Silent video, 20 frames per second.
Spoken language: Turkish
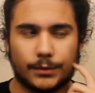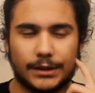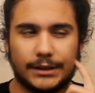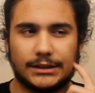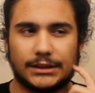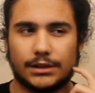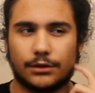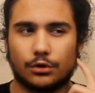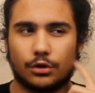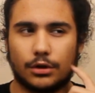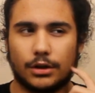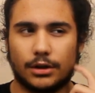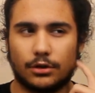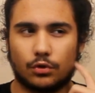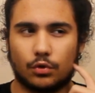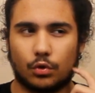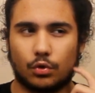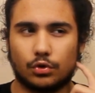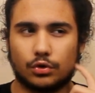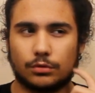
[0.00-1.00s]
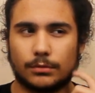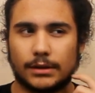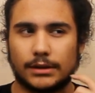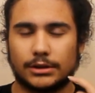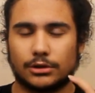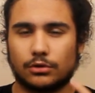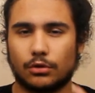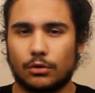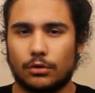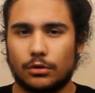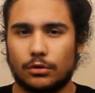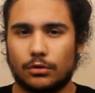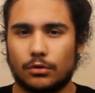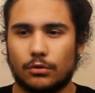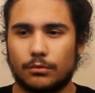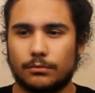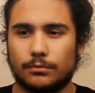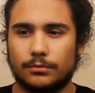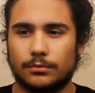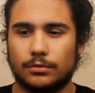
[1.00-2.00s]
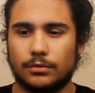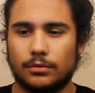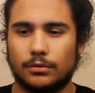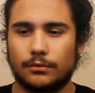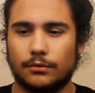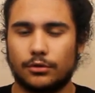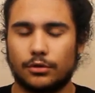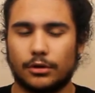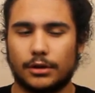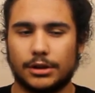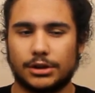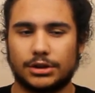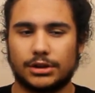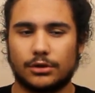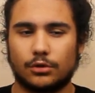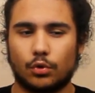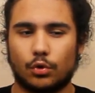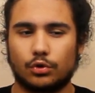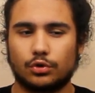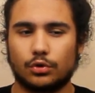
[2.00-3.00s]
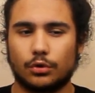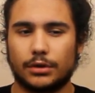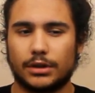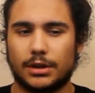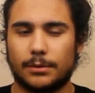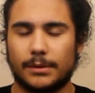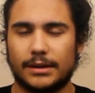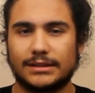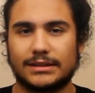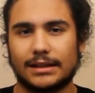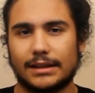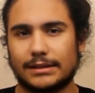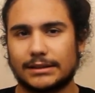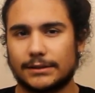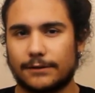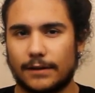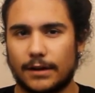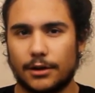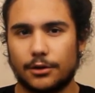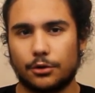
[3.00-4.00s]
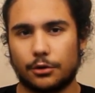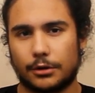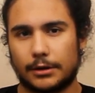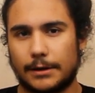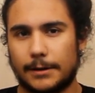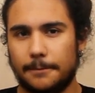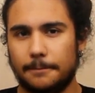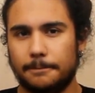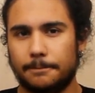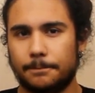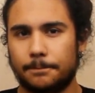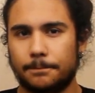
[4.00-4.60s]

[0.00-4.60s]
İşte videoda 9 Mayıs ile 10 videoda işte 9-12 Mayıs arası falan yüklerim.